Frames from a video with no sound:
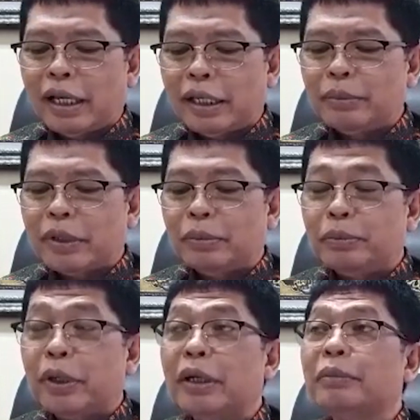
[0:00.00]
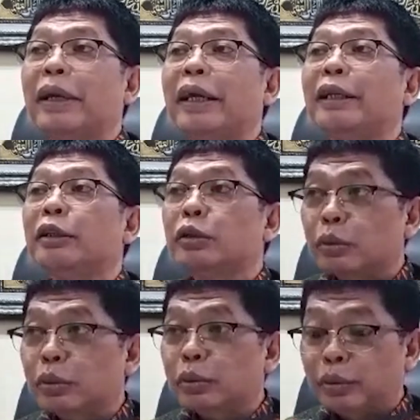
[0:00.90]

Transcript: Ayam Geprek Bensu